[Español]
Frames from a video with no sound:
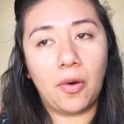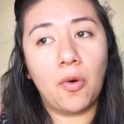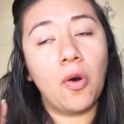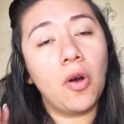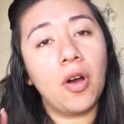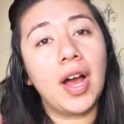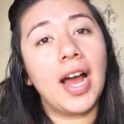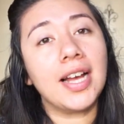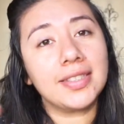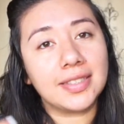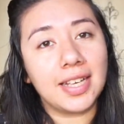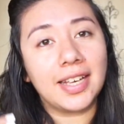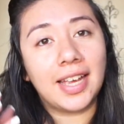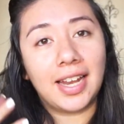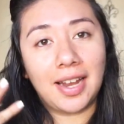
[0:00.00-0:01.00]
o
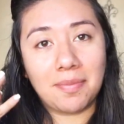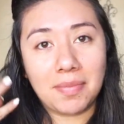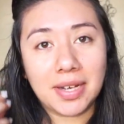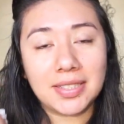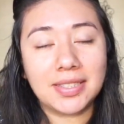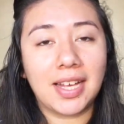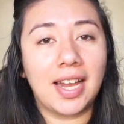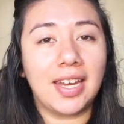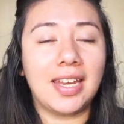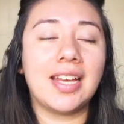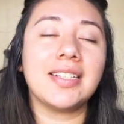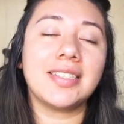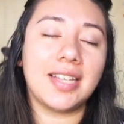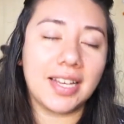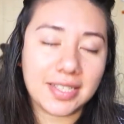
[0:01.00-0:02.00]
hasta que la
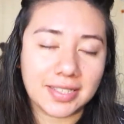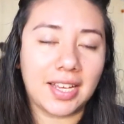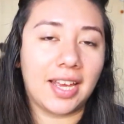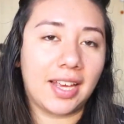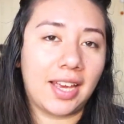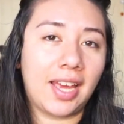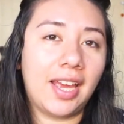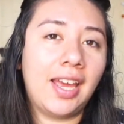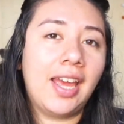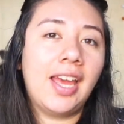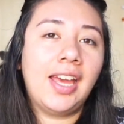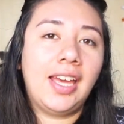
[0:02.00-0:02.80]
mascarilla se seque